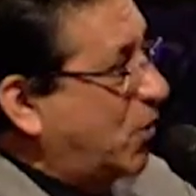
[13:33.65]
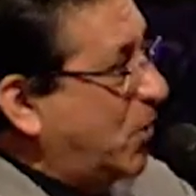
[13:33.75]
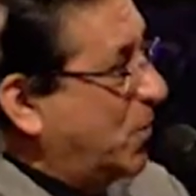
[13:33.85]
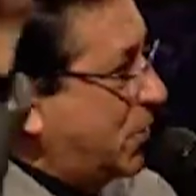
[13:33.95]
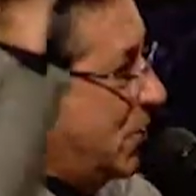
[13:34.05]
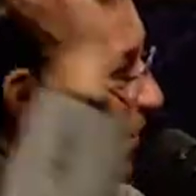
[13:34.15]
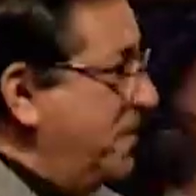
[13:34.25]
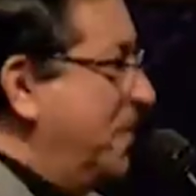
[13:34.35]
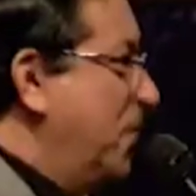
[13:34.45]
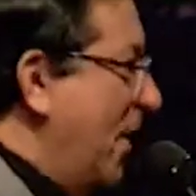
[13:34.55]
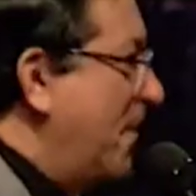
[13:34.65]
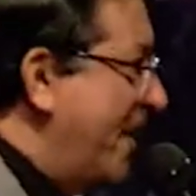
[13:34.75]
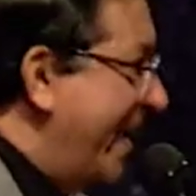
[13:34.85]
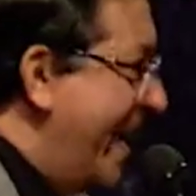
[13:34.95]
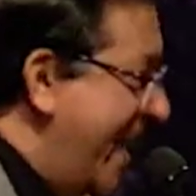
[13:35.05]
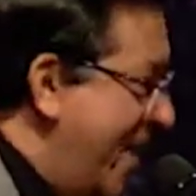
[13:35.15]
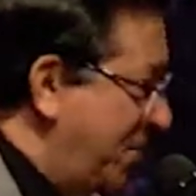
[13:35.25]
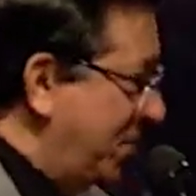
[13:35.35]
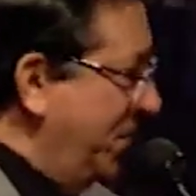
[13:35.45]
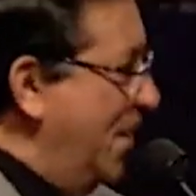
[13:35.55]
como si usted mismo la hubiera
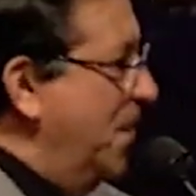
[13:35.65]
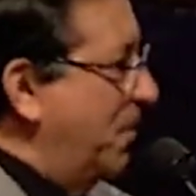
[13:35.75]
hecho,